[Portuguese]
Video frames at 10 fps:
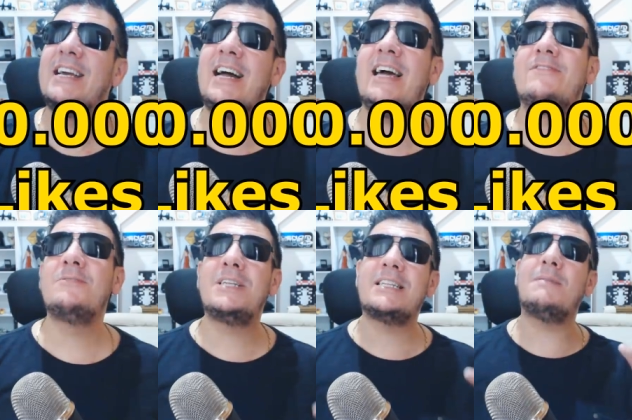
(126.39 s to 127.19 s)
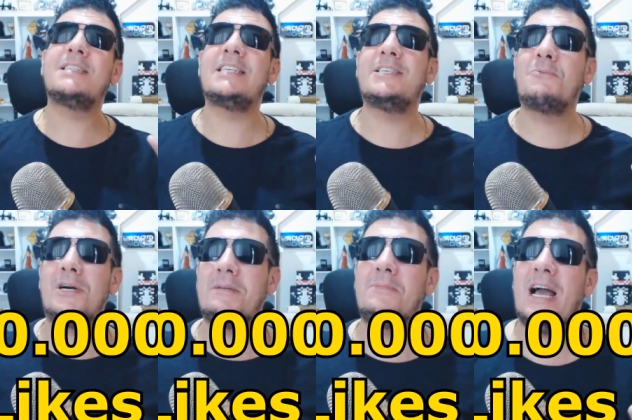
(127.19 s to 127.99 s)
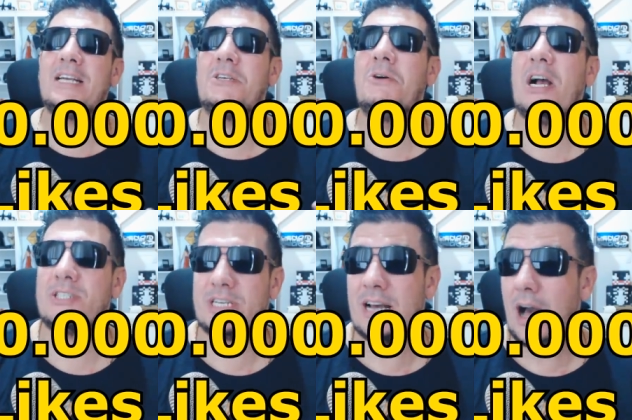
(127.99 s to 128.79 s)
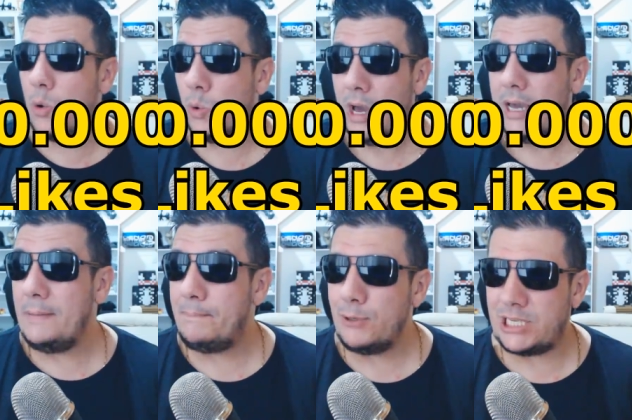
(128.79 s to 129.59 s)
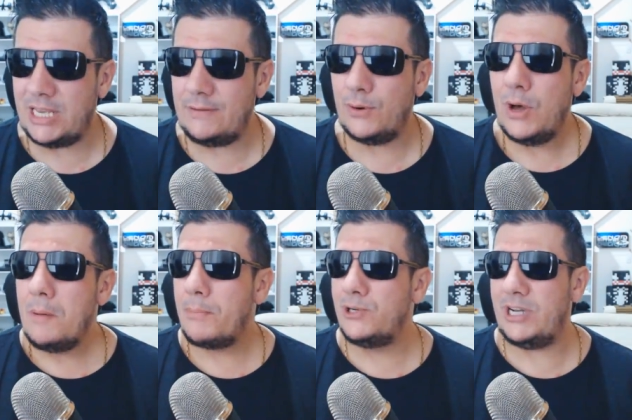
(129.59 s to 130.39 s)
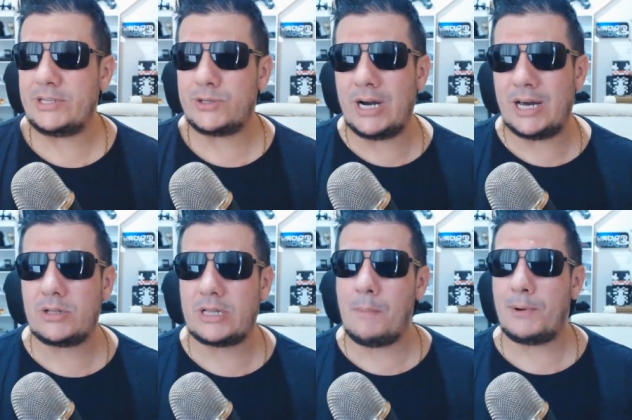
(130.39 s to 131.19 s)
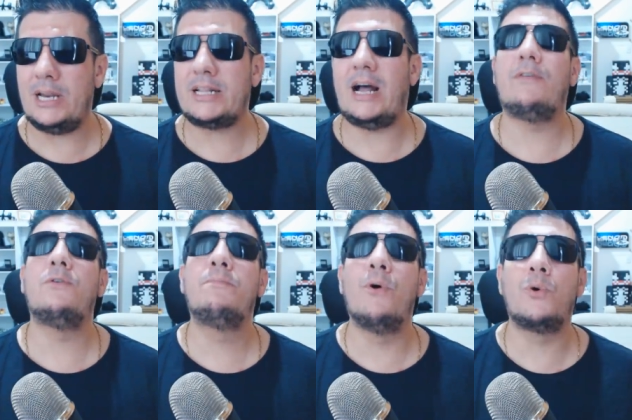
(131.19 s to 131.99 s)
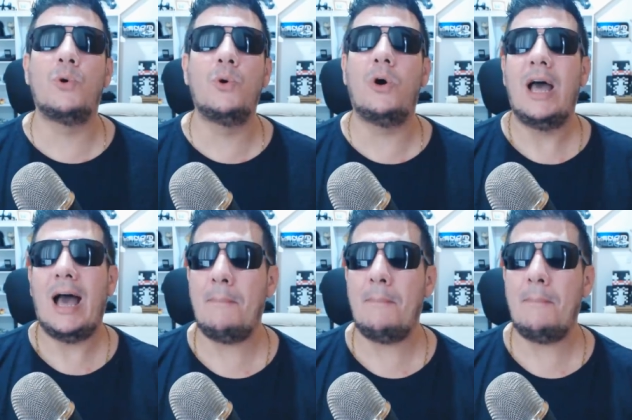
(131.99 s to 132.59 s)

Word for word: Galera, vamos tentar bater 50 mil likes. Eu acho que é algo impossível pro jeito que o canal tá, porque ele tava um pouco...